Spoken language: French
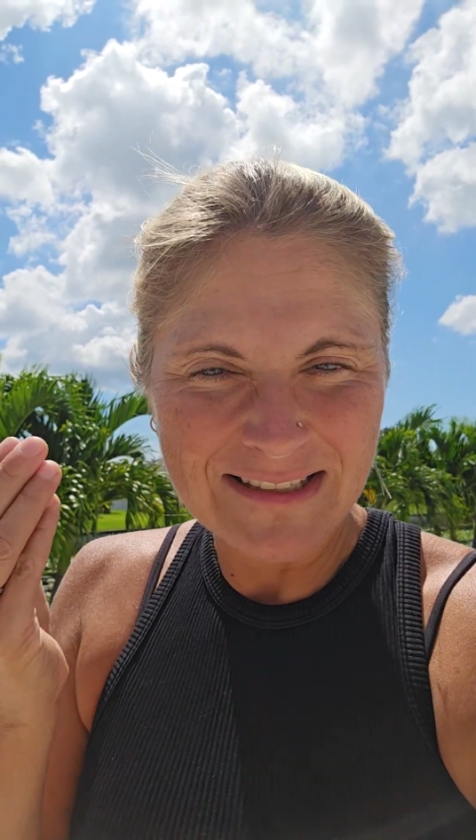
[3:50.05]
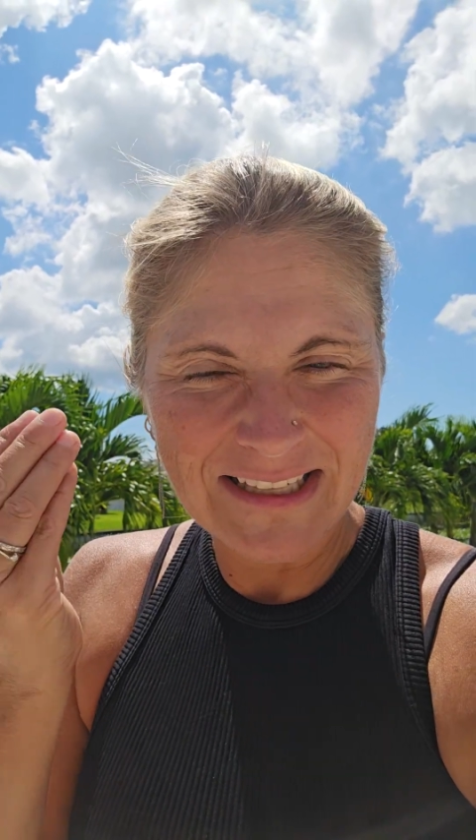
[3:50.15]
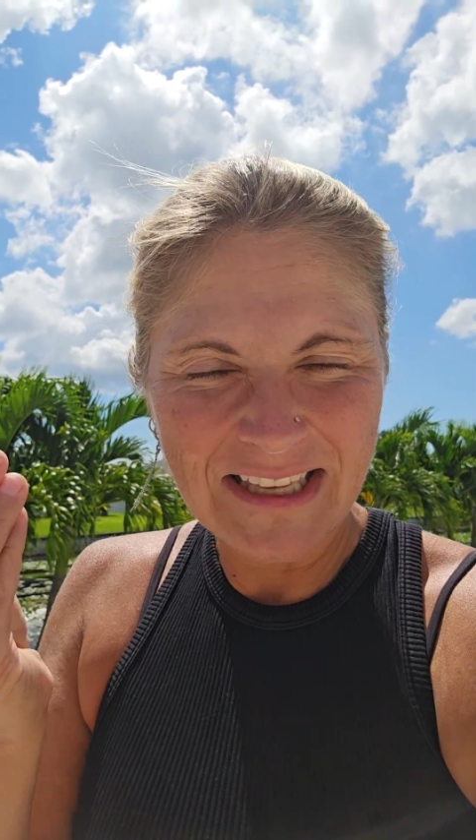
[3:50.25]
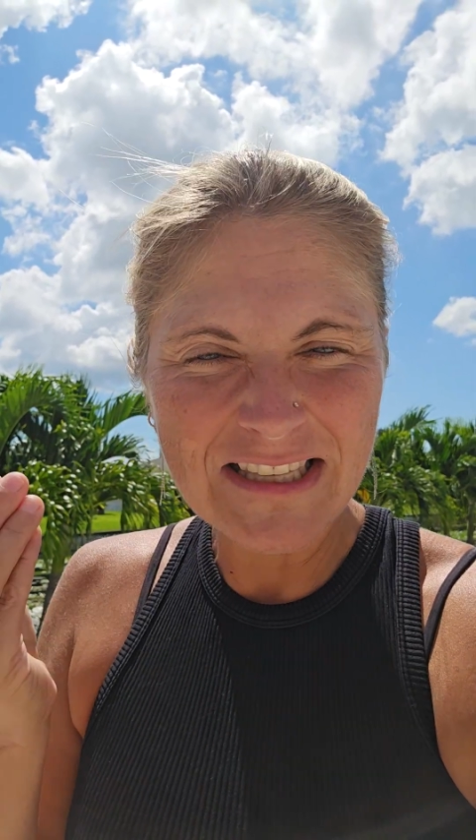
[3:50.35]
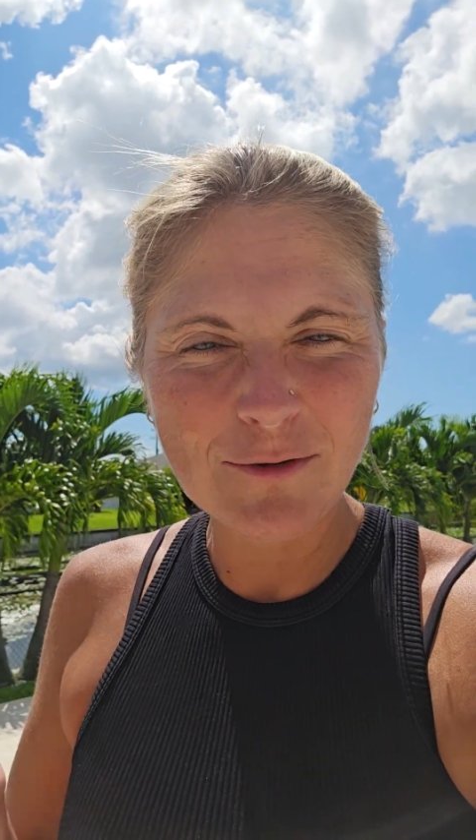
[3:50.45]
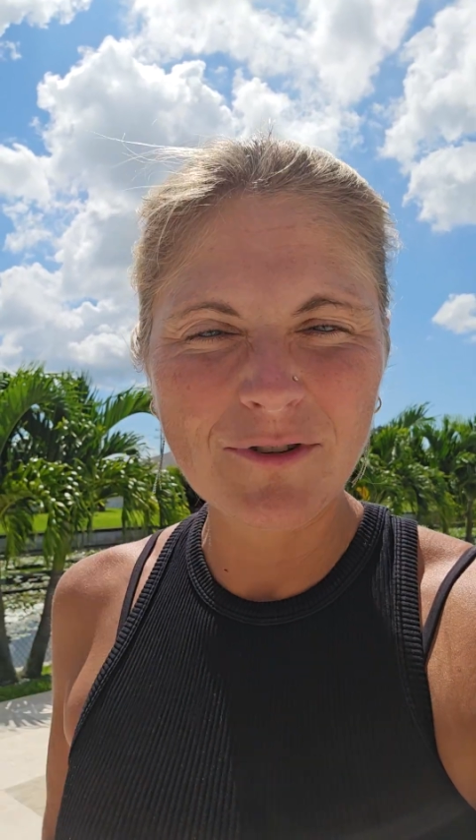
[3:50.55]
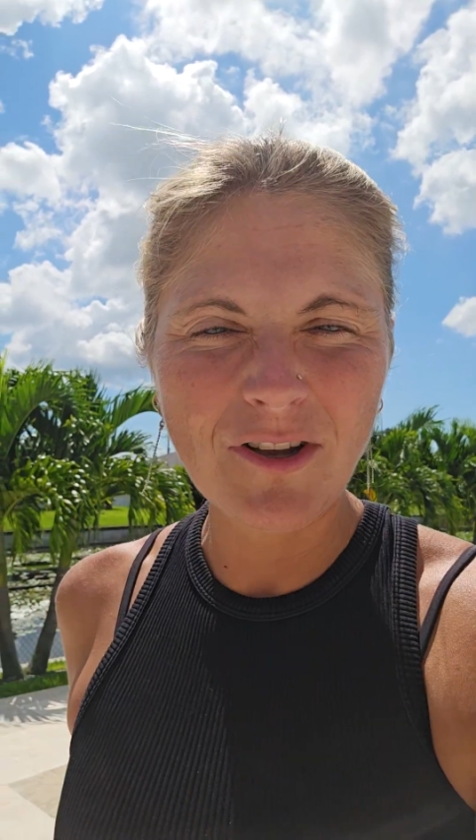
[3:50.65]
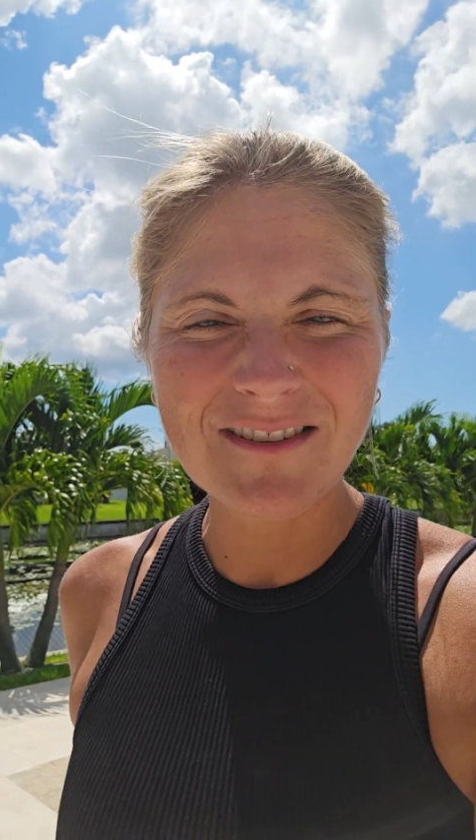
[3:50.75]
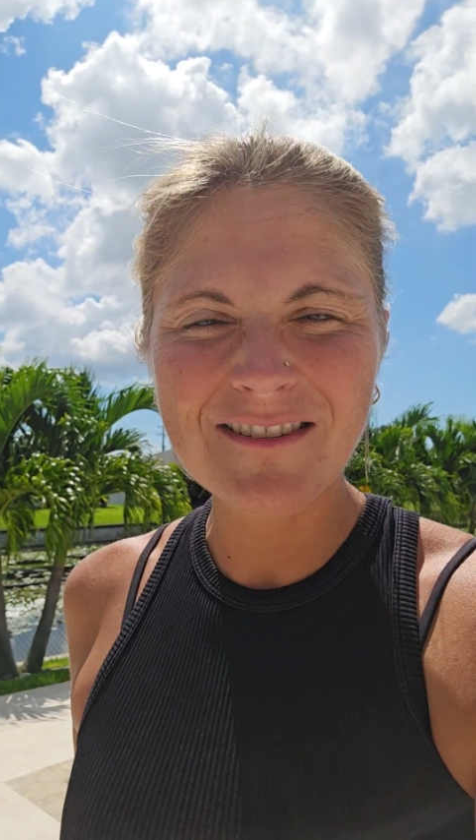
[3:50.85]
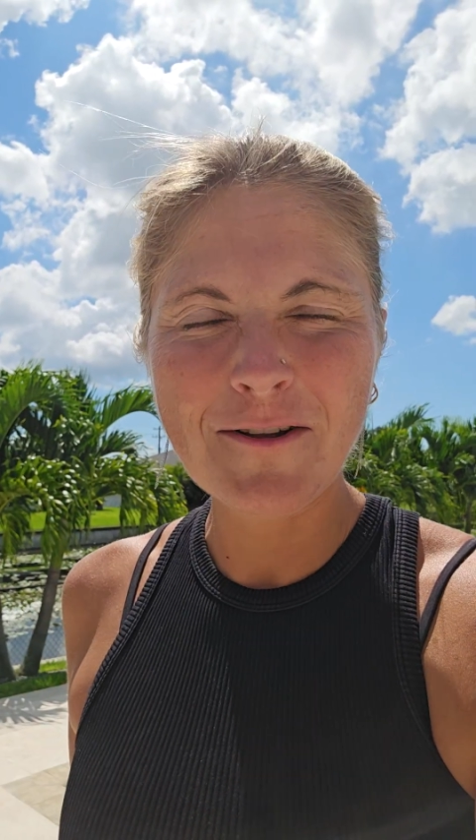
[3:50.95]
ces
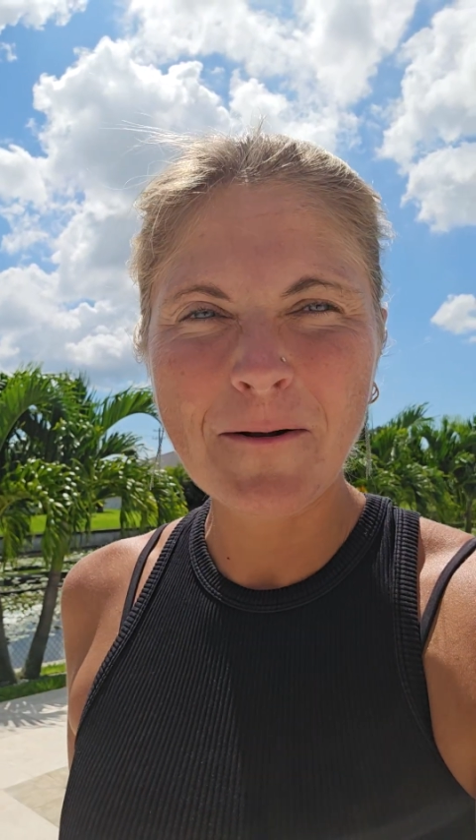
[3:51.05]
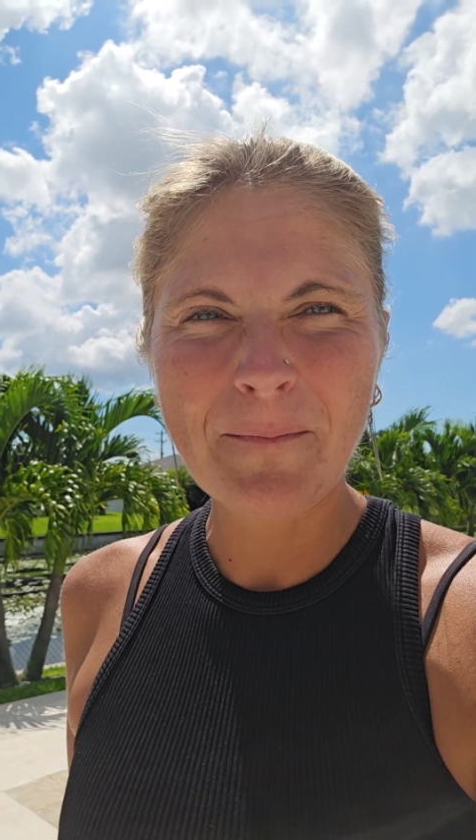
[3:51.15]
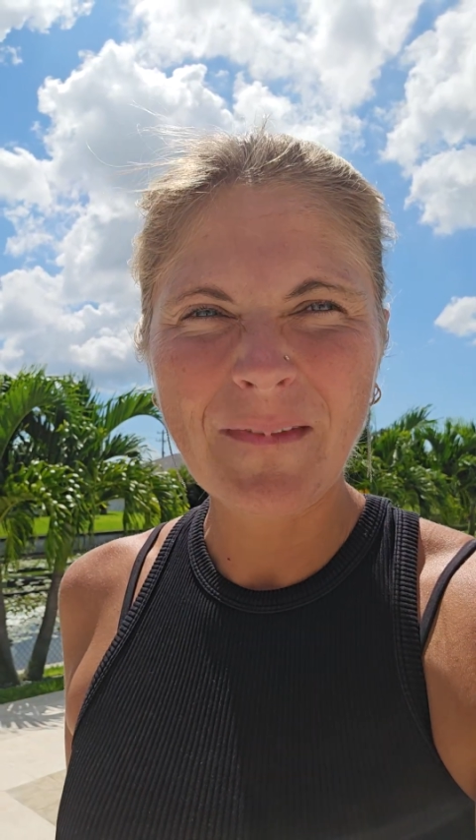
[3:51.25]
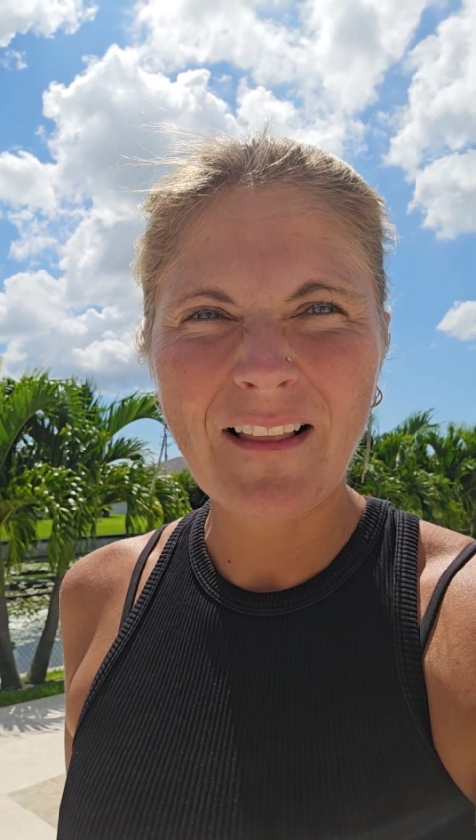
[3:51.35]
résonances-là.